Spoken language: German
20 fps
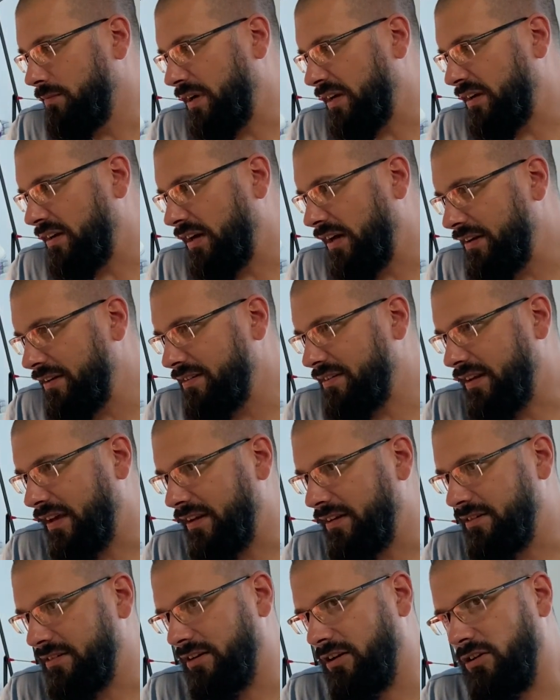Man kann es
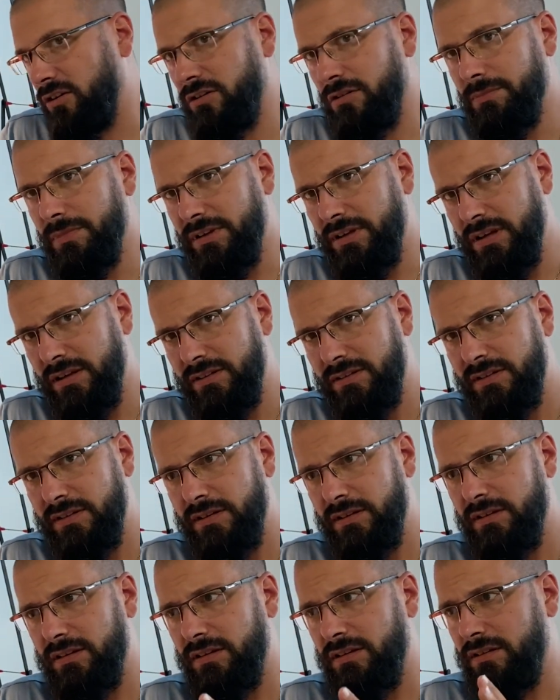eigentlich auch mit
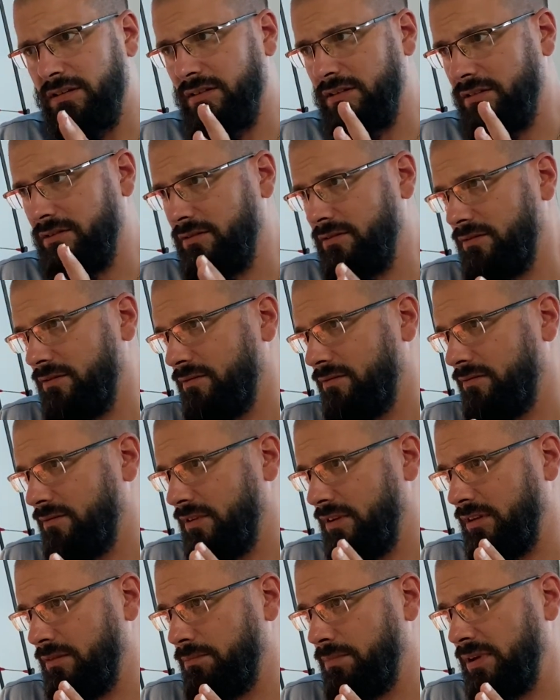Hitze in,
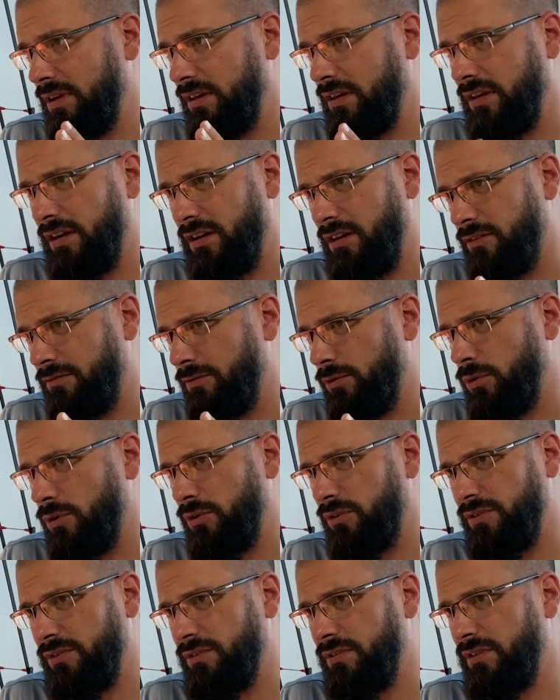in PG
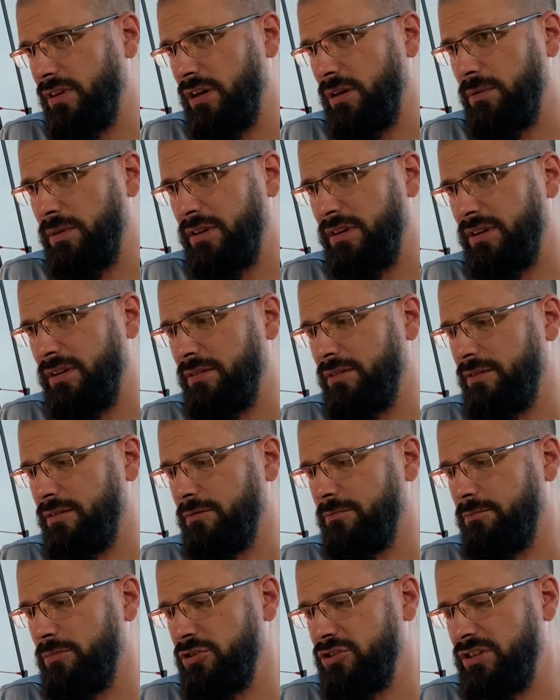auflösen, aber
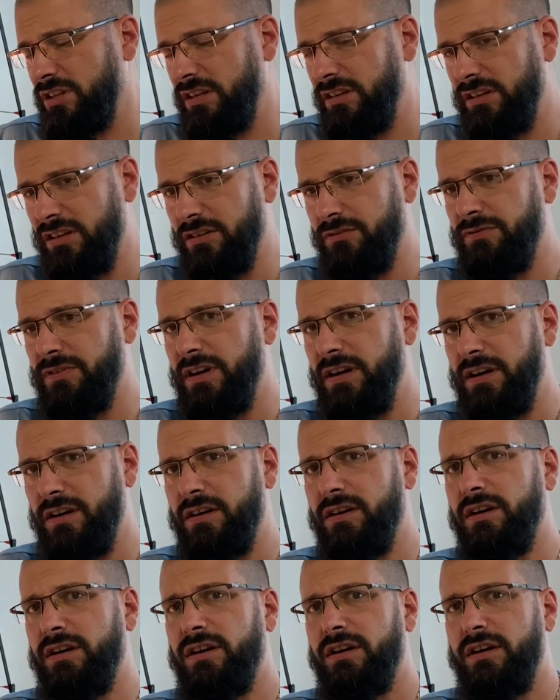dann besteht die Gefahr,